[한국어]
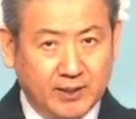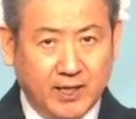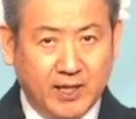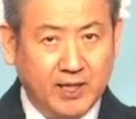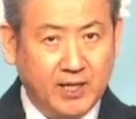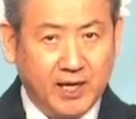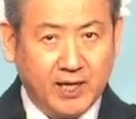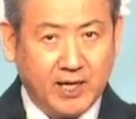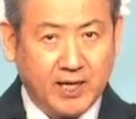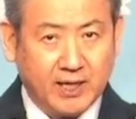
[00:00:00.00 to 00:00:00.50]

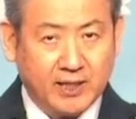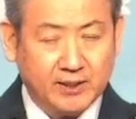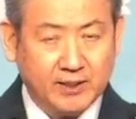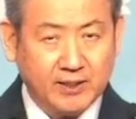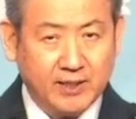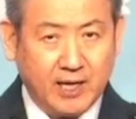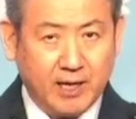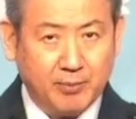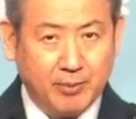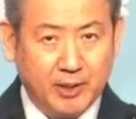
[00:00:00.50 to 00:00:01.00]
DNA가
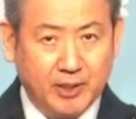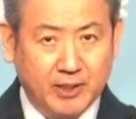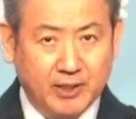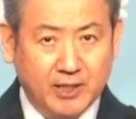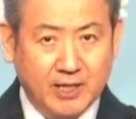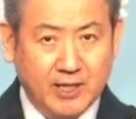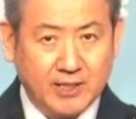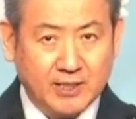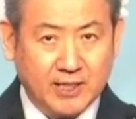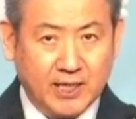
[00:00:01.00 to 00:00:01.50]
같은
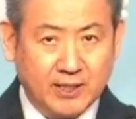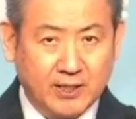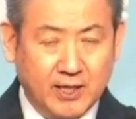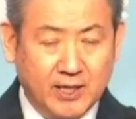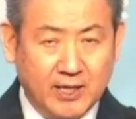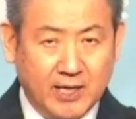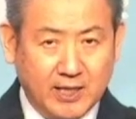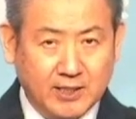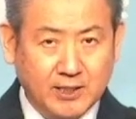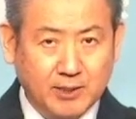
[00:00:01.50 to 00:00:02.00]
아비는
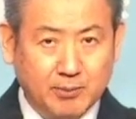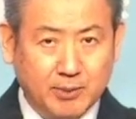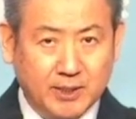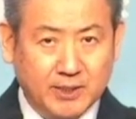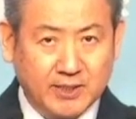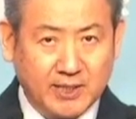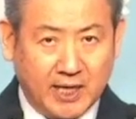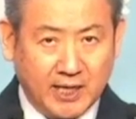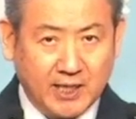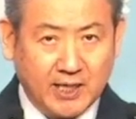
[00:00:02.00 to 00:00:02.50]
자녀의
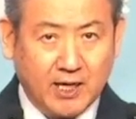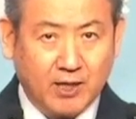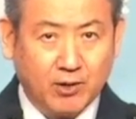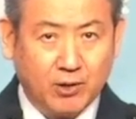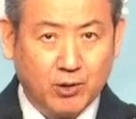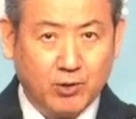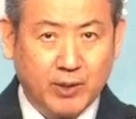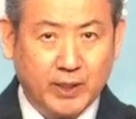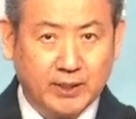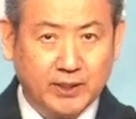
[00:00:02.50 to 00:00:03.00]
약점을 자기가
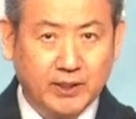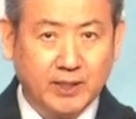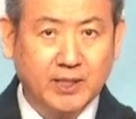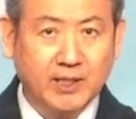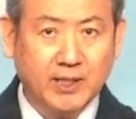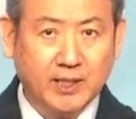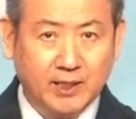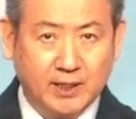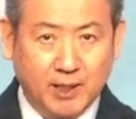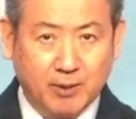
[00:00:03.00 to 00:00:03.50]
걸어왔던
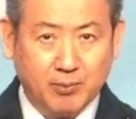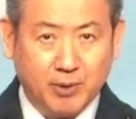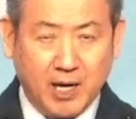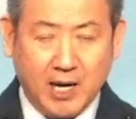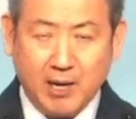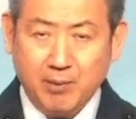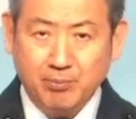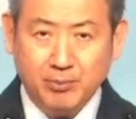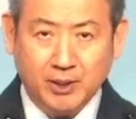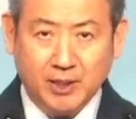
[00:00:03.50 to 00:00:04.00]
길이기
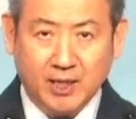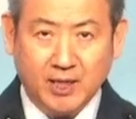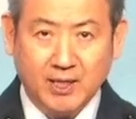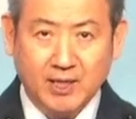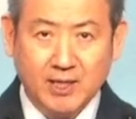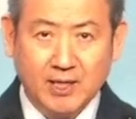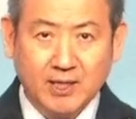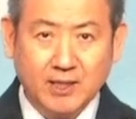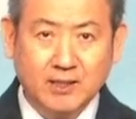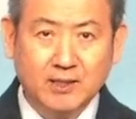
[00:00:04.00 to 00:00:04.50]
때문에 압니다.
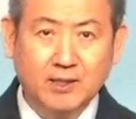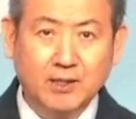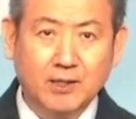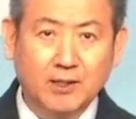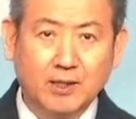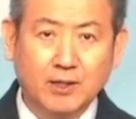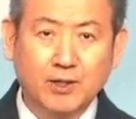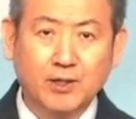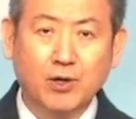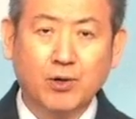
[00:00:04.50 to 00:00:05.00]

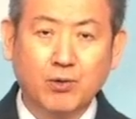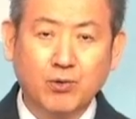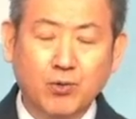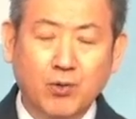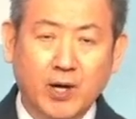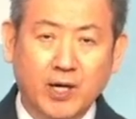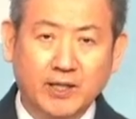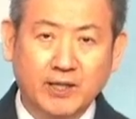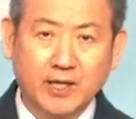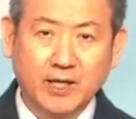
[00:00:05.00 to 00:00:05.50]
그걸
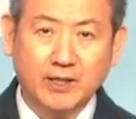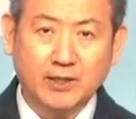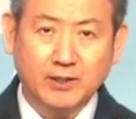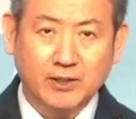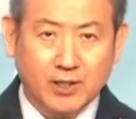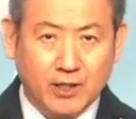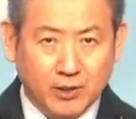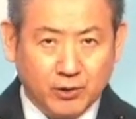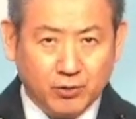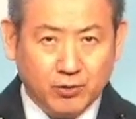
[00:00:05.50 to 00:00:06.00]
경고할
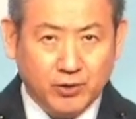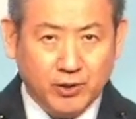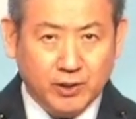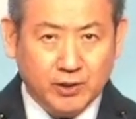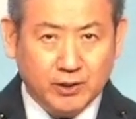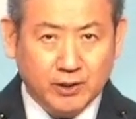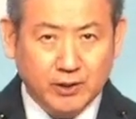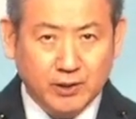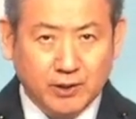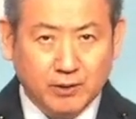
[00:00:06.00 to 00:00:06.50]
때는
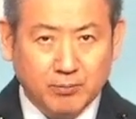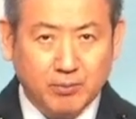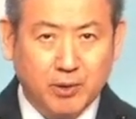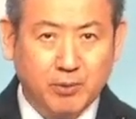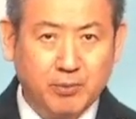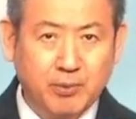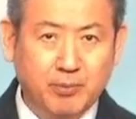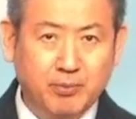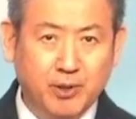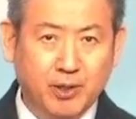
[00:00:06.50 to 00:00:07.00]
귀 듣는
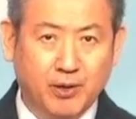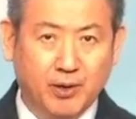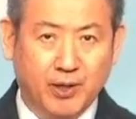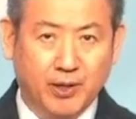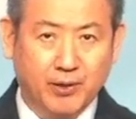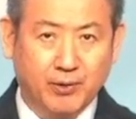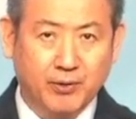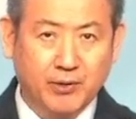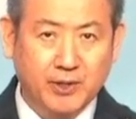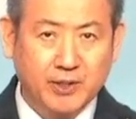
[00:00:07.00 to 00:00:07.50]
법이
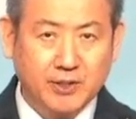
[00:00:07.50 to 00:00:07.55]
필요해요.